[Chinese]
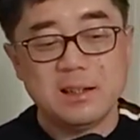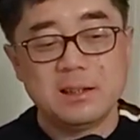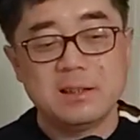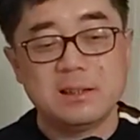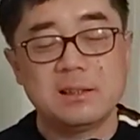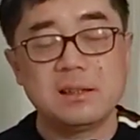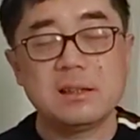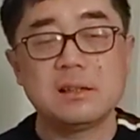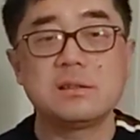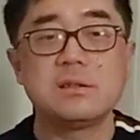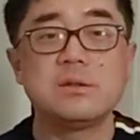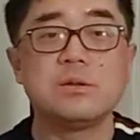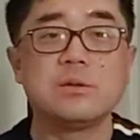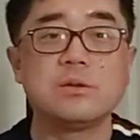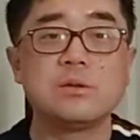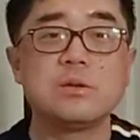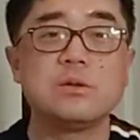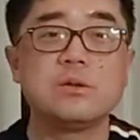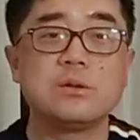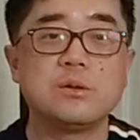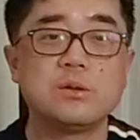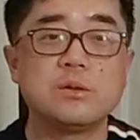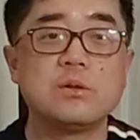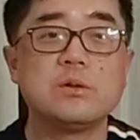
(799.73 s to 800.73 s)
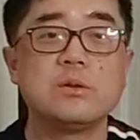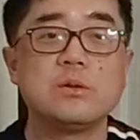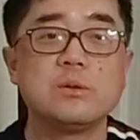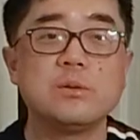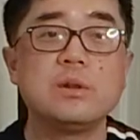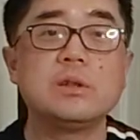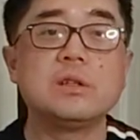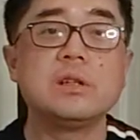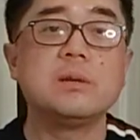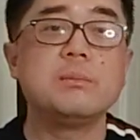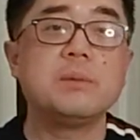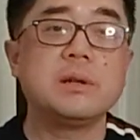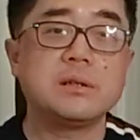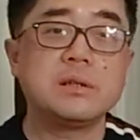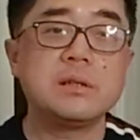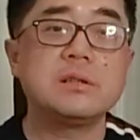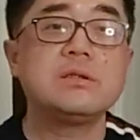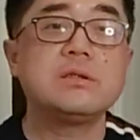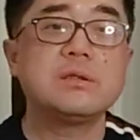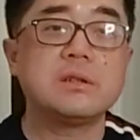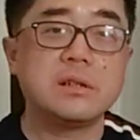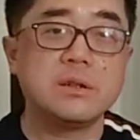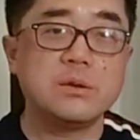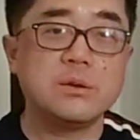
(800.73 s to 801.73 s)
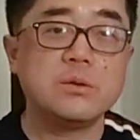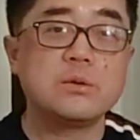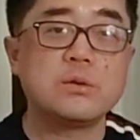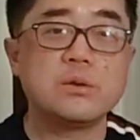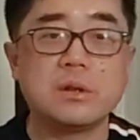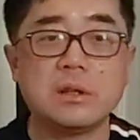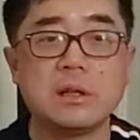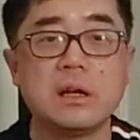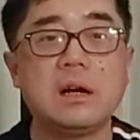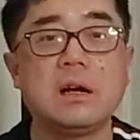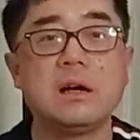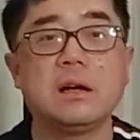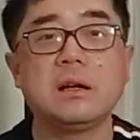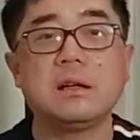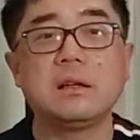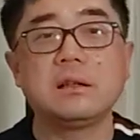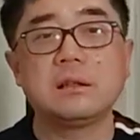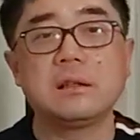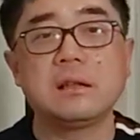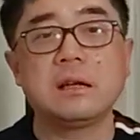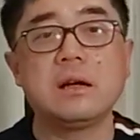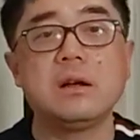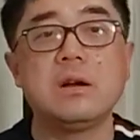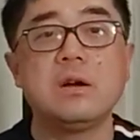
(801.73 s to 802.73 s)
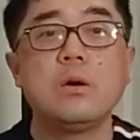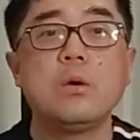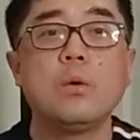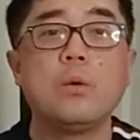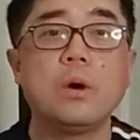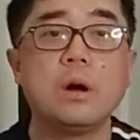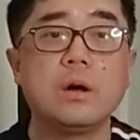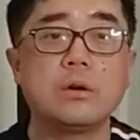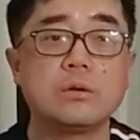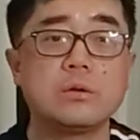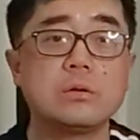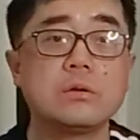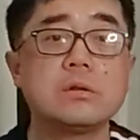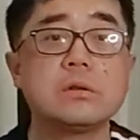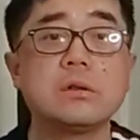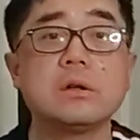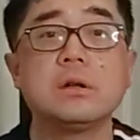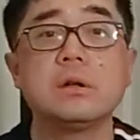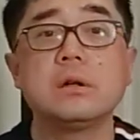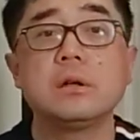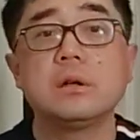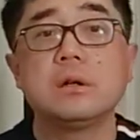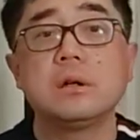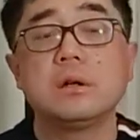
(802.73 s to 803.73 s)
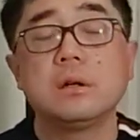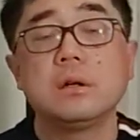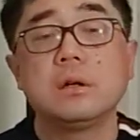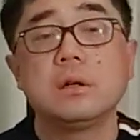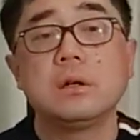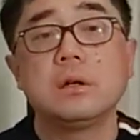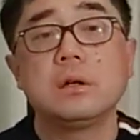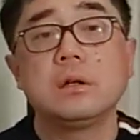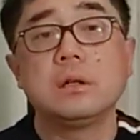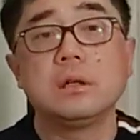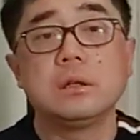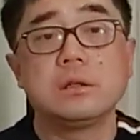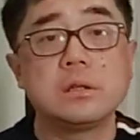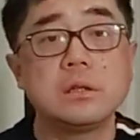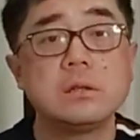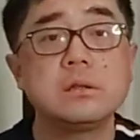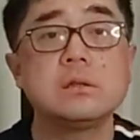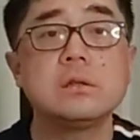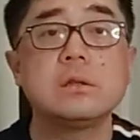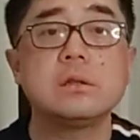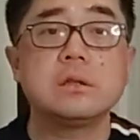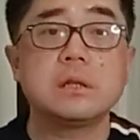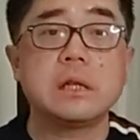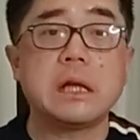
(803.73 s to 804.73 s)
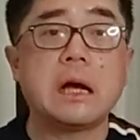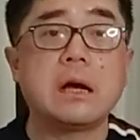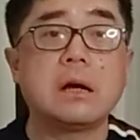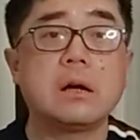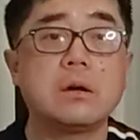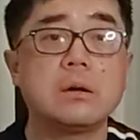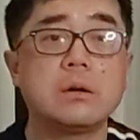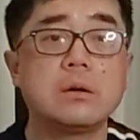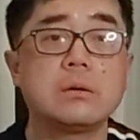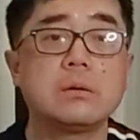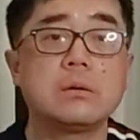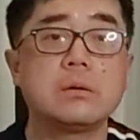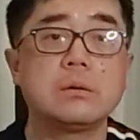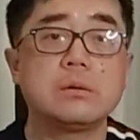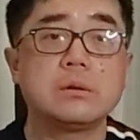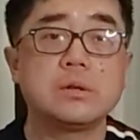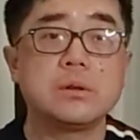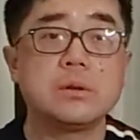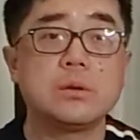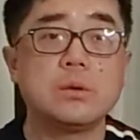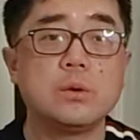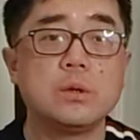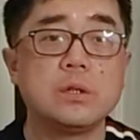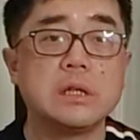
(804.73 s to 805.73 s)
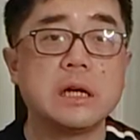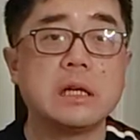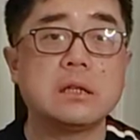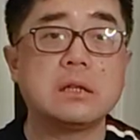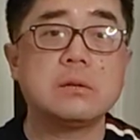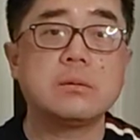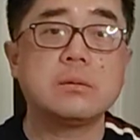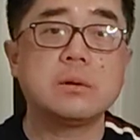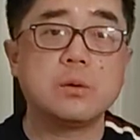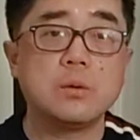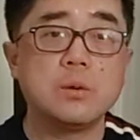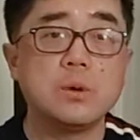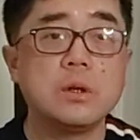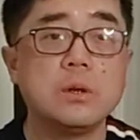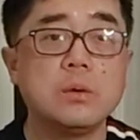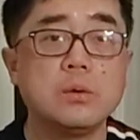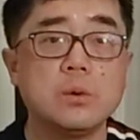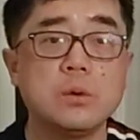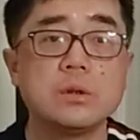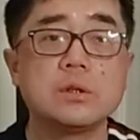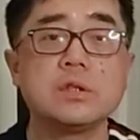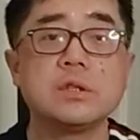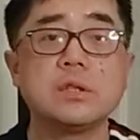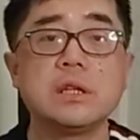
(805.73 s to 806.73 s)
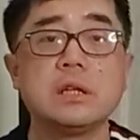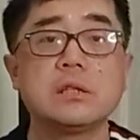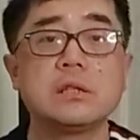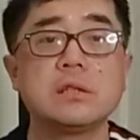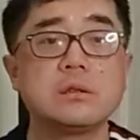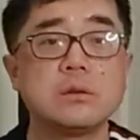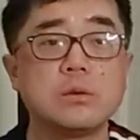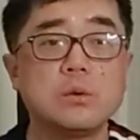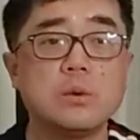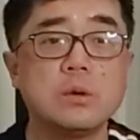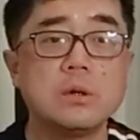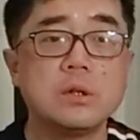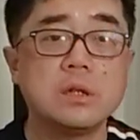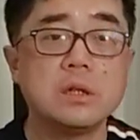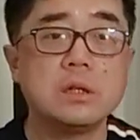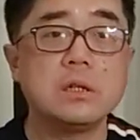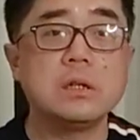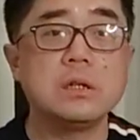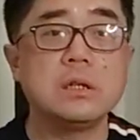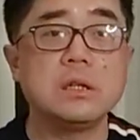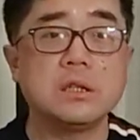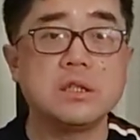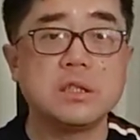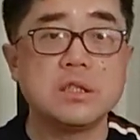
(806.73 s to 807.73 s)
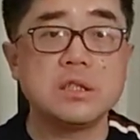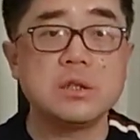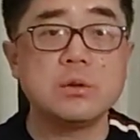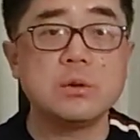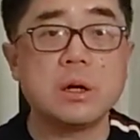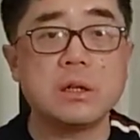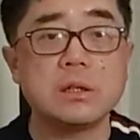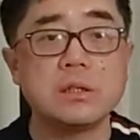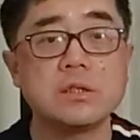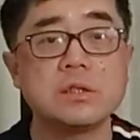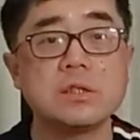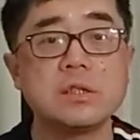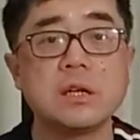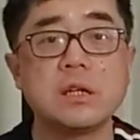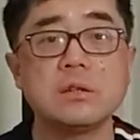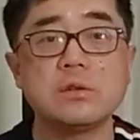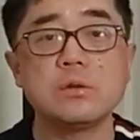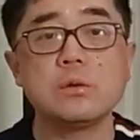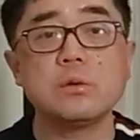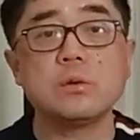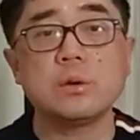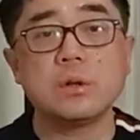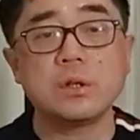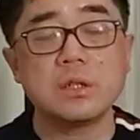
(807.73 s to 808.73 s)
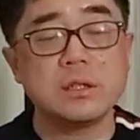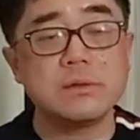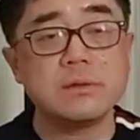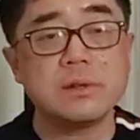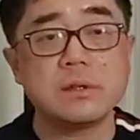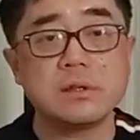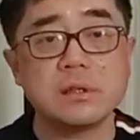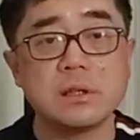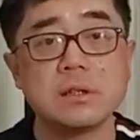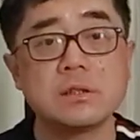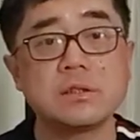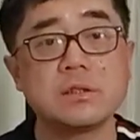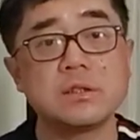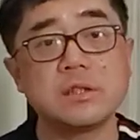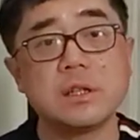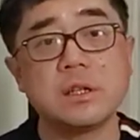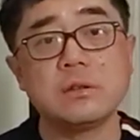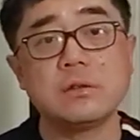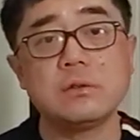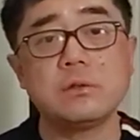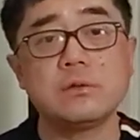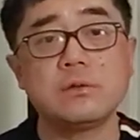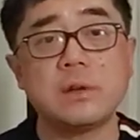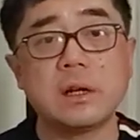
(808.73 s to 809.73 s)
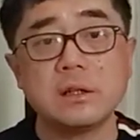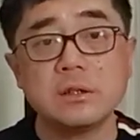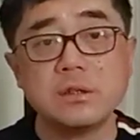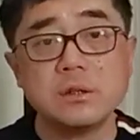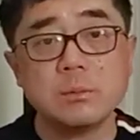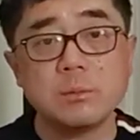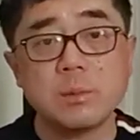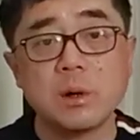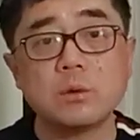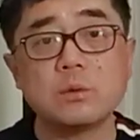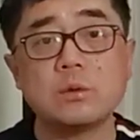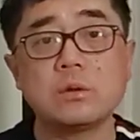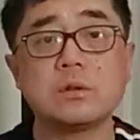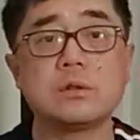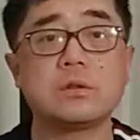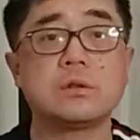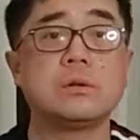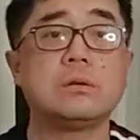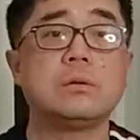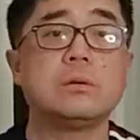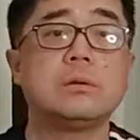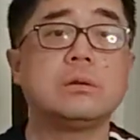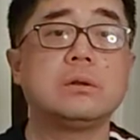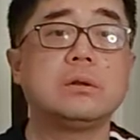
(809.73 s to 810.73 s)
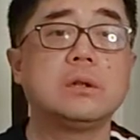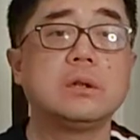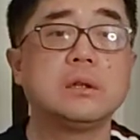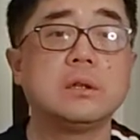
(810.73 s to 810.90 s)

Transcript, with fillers: 啊，但这种是问题本身就很愚蠢了啊。那我要说是。你真正两个国家，特别是国与国之间，甚至国与一个集团之间，中国和西方整个之间发生这种矛盾的时候，